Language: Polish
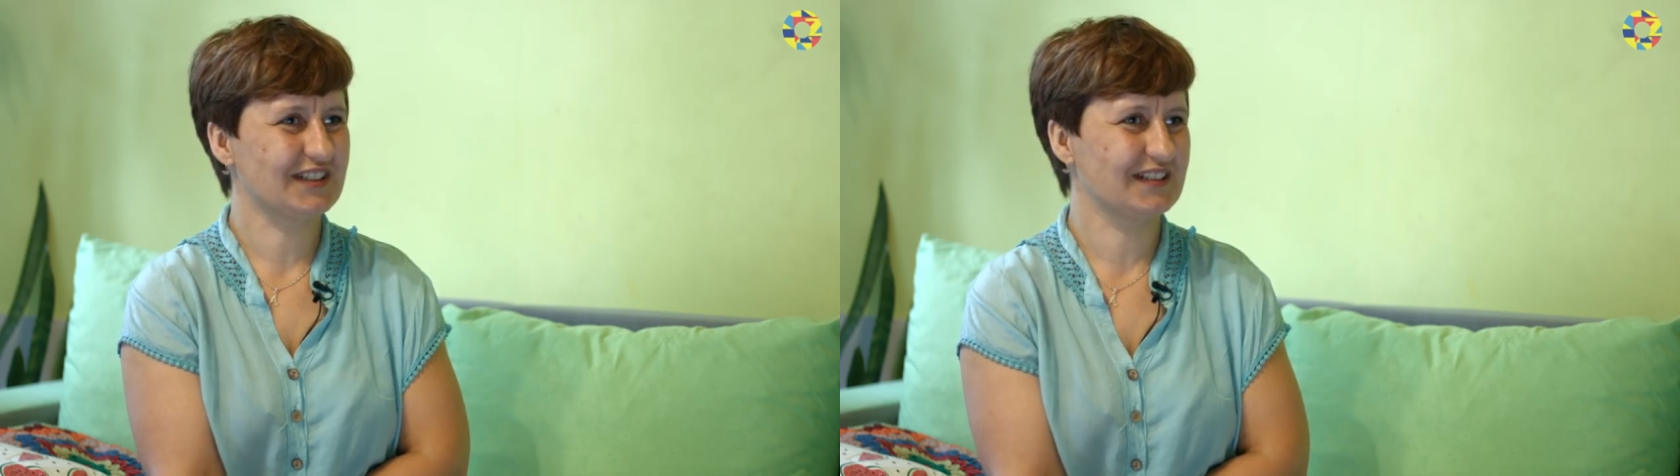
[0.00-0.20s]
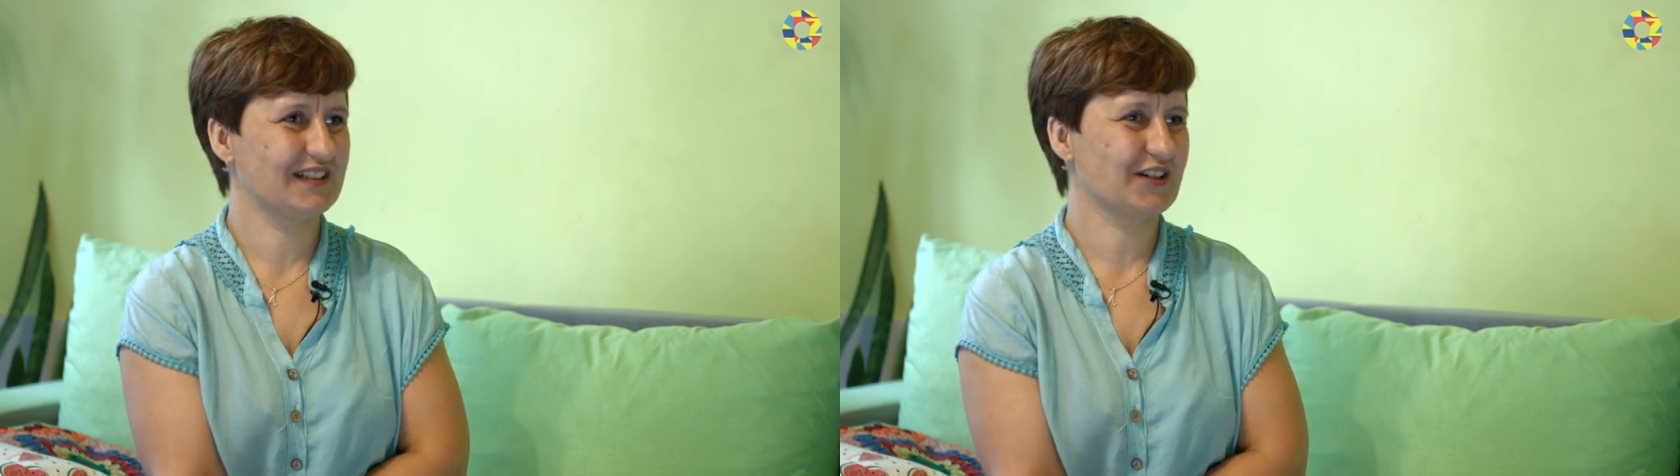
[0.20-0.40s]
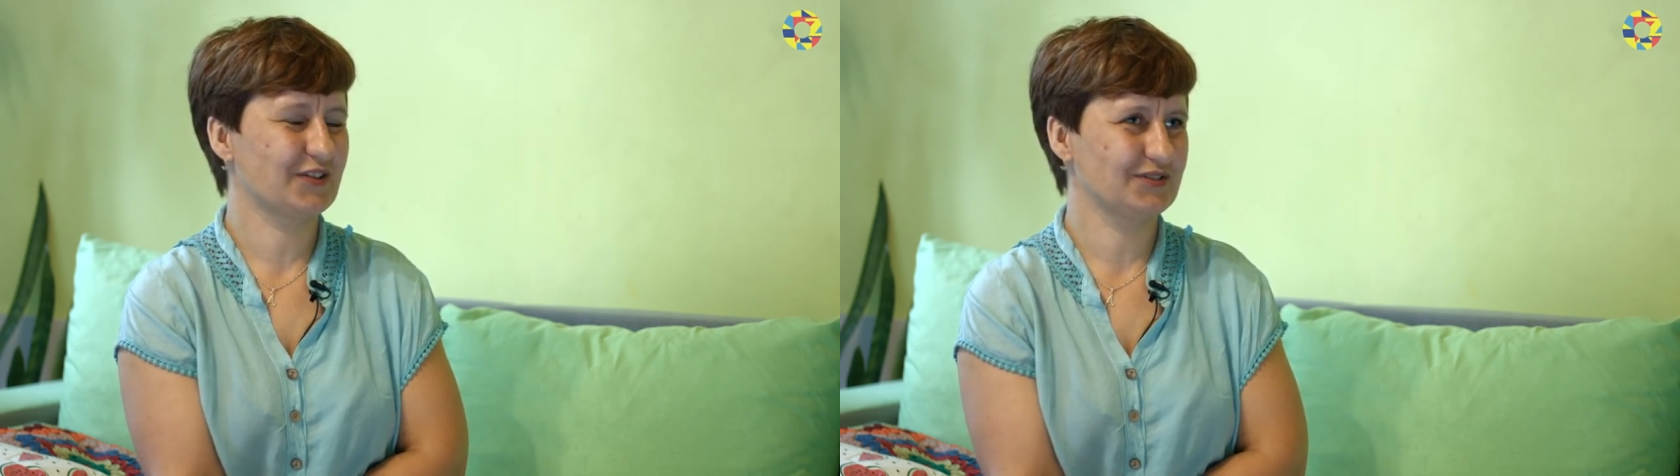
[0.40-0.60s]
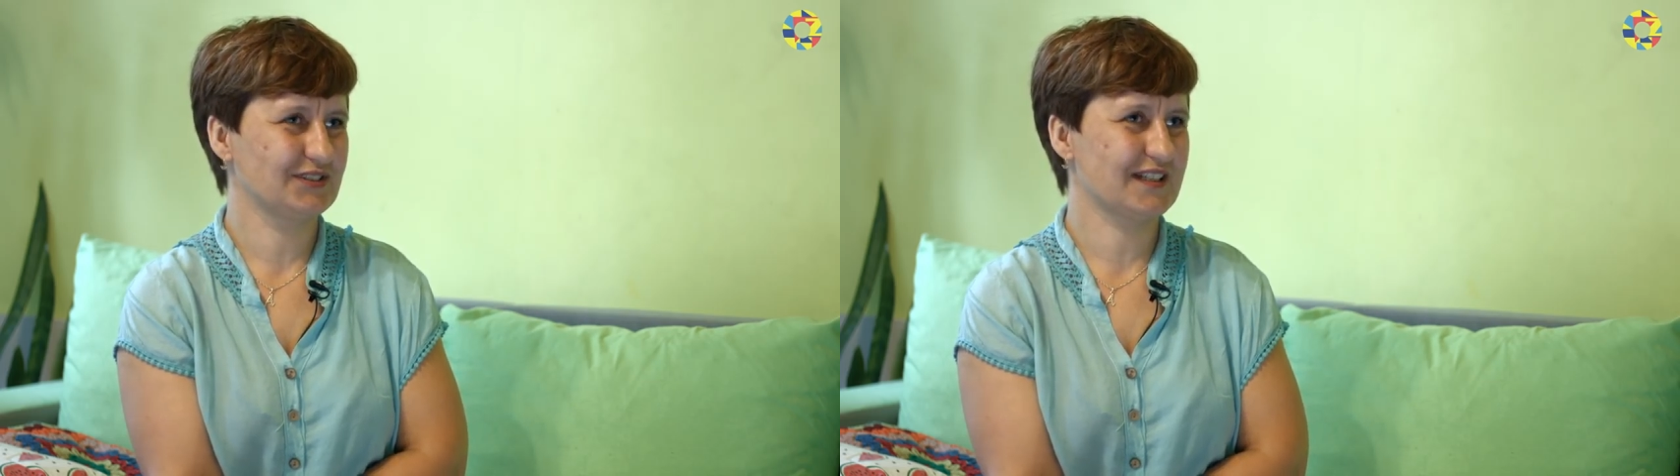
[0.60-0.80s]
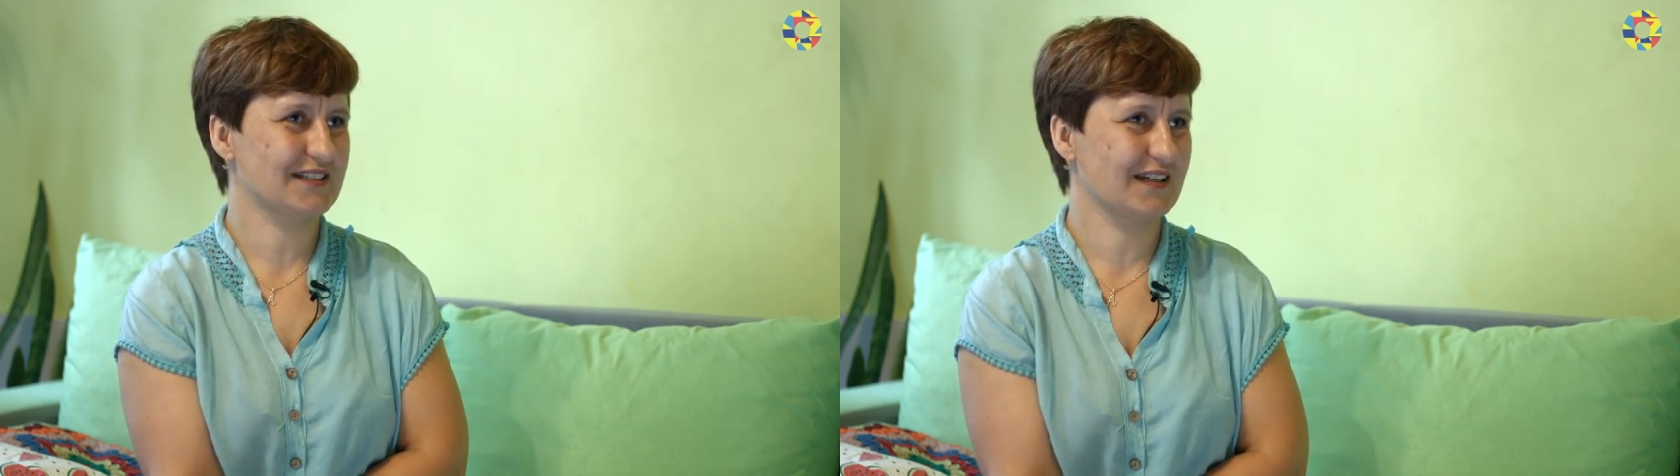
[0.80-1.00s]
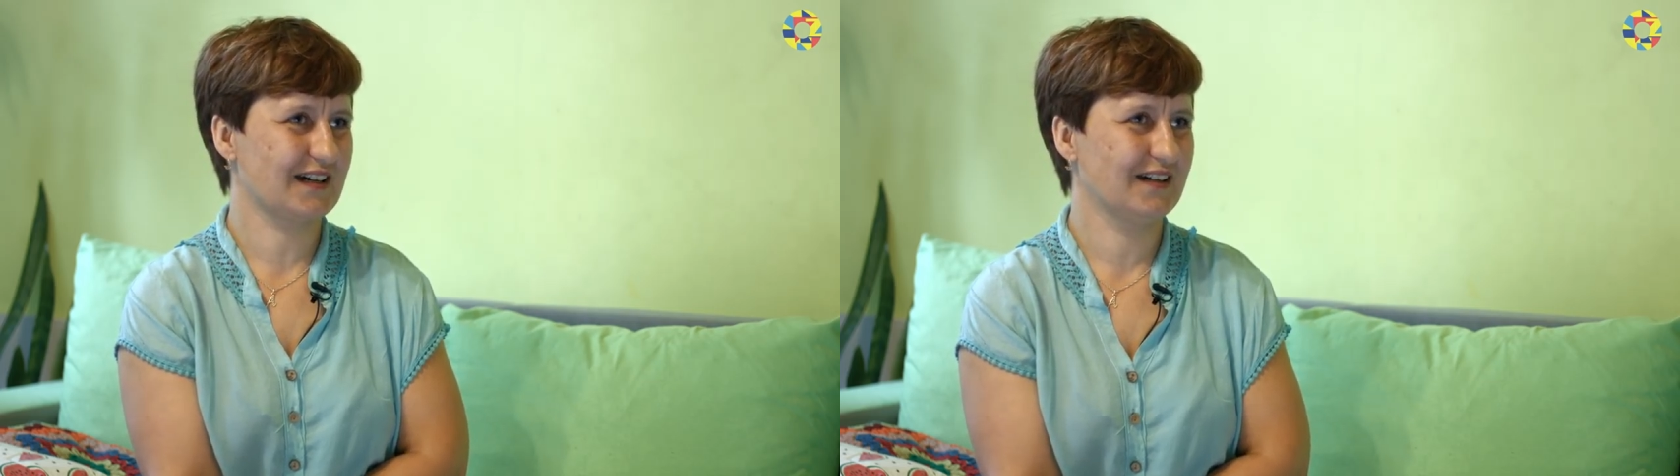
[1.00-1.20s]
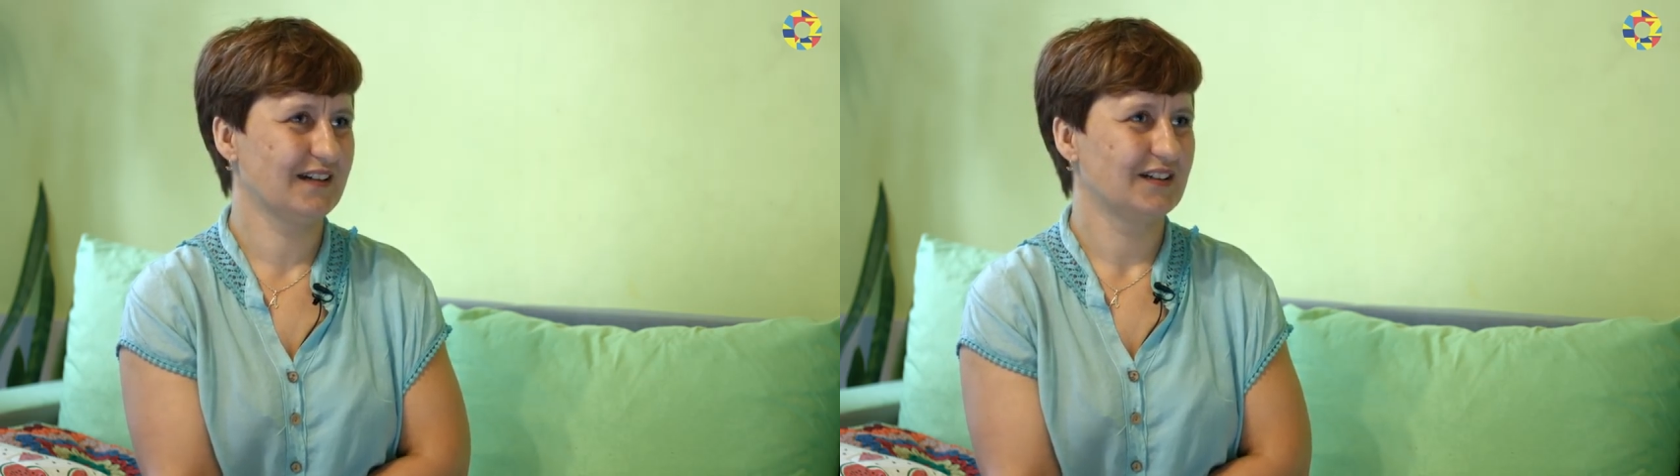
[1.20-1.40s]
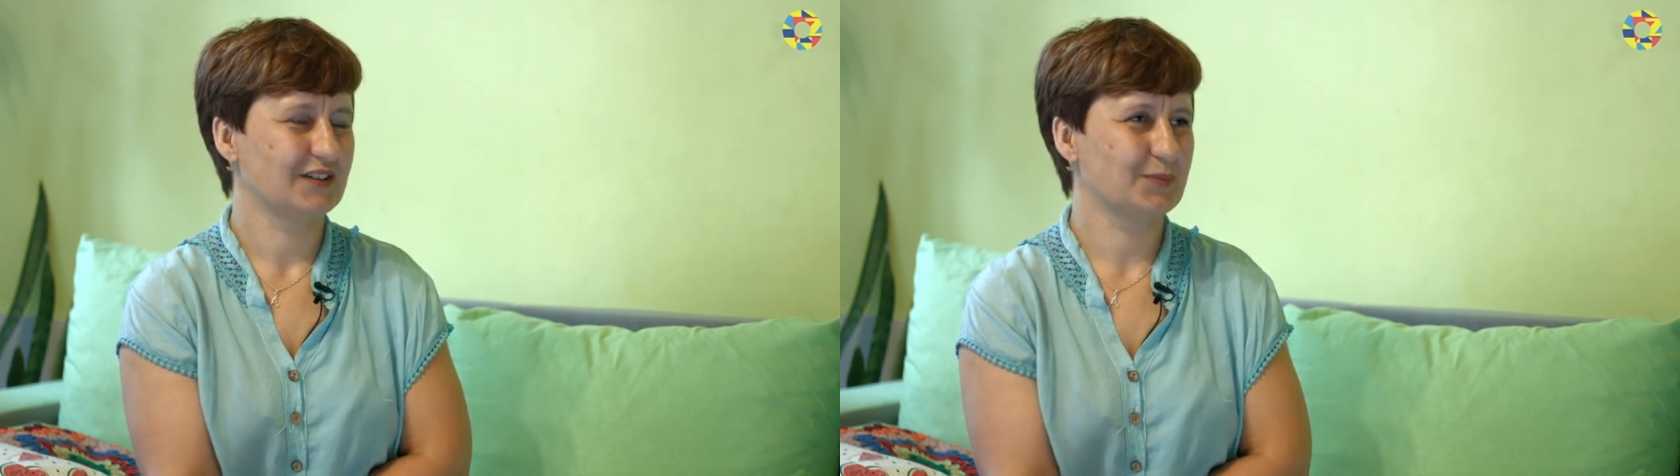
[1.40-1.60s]
jako dziecka
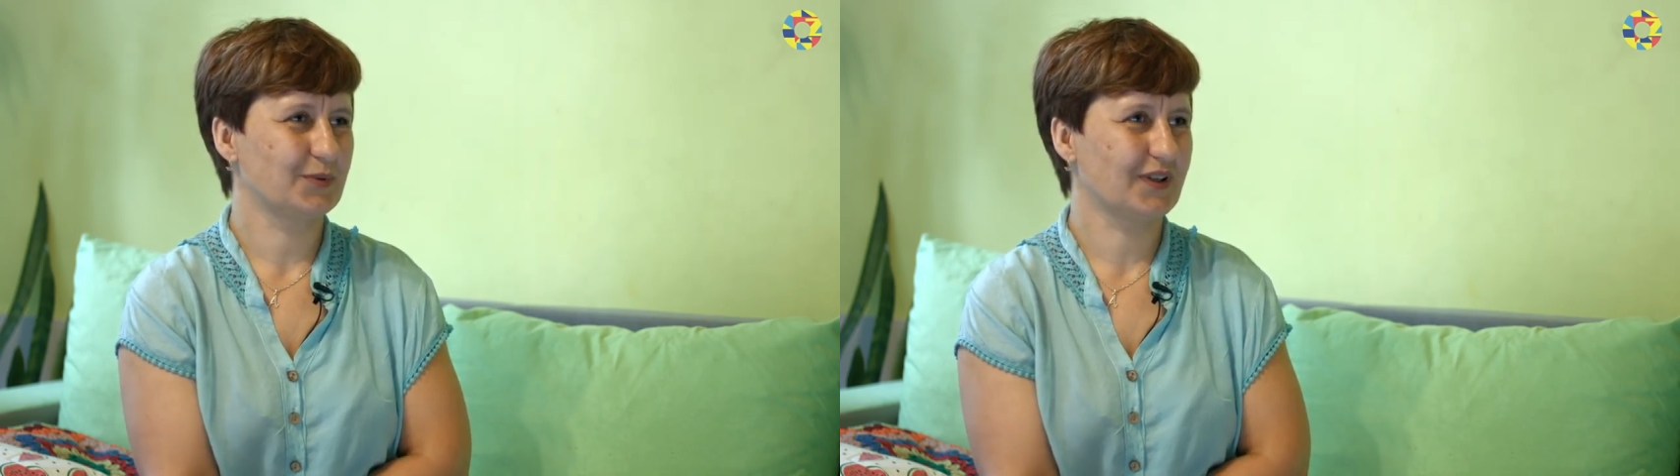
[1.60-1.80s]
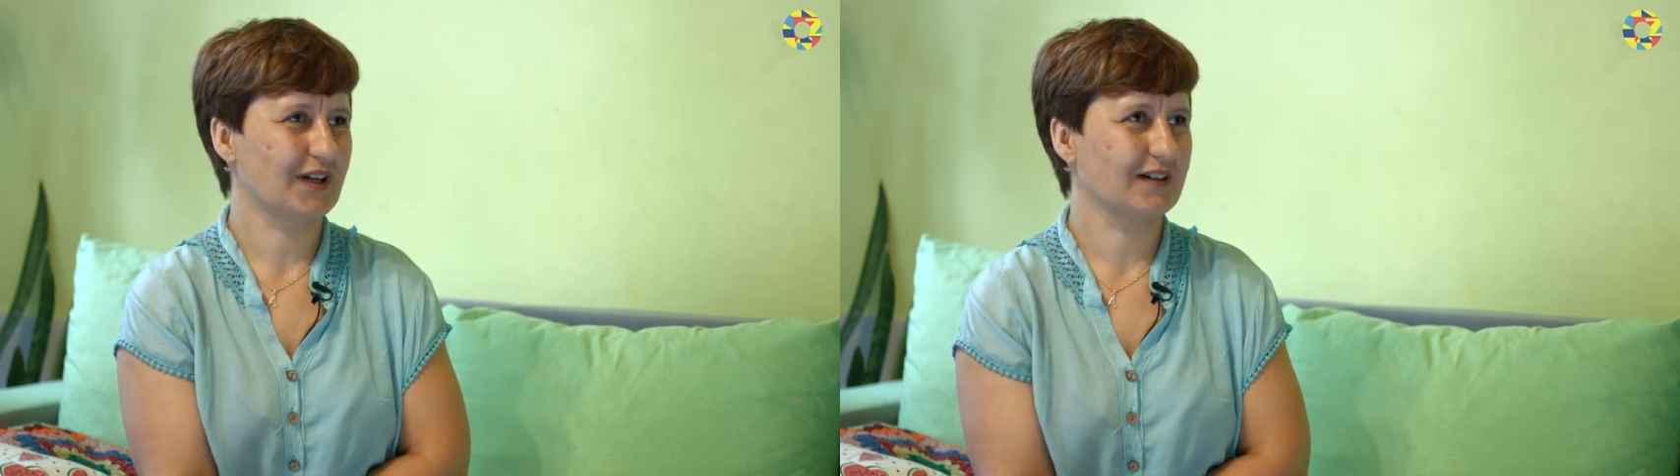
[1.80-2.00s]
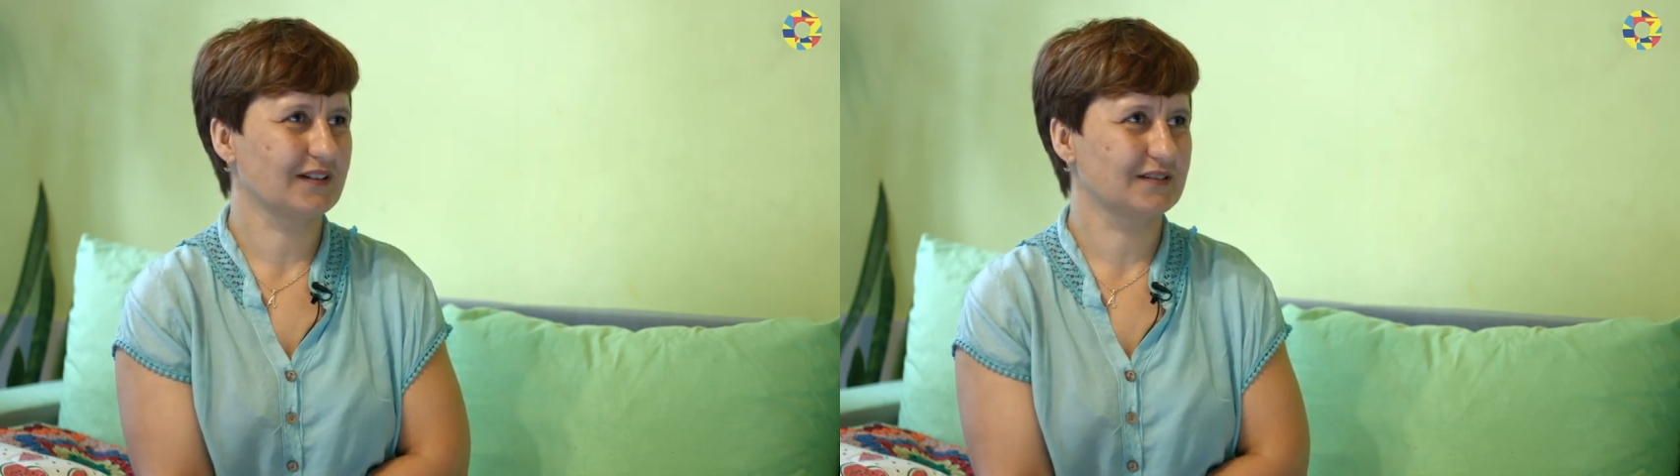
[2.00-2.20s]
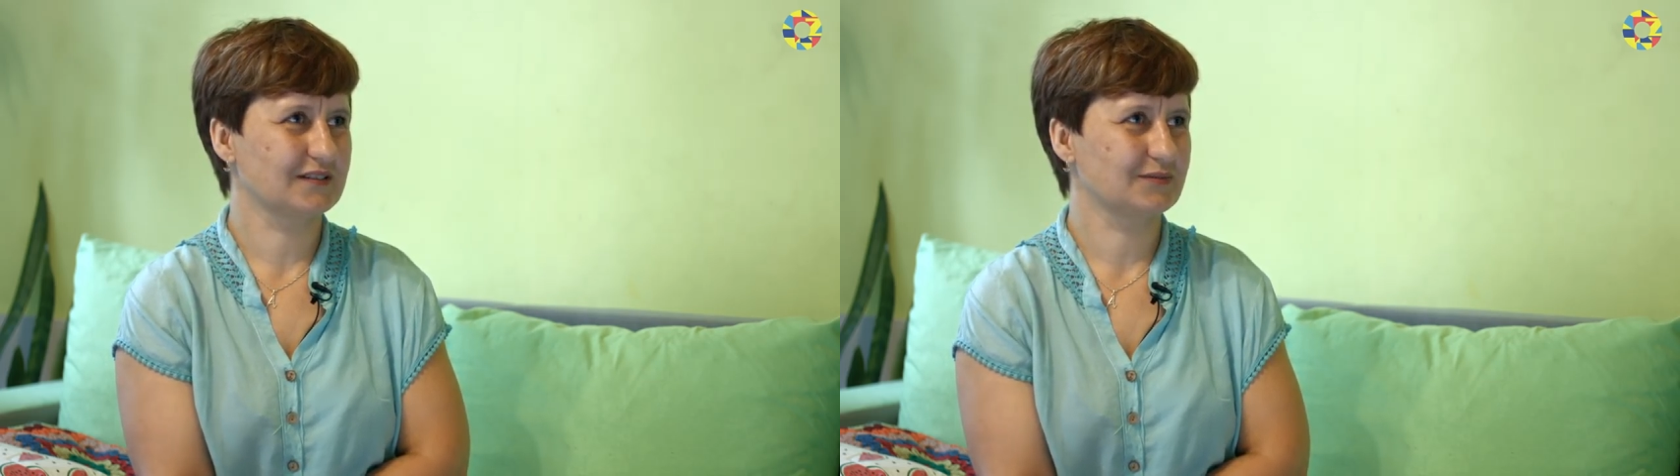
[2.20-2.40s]
to było jak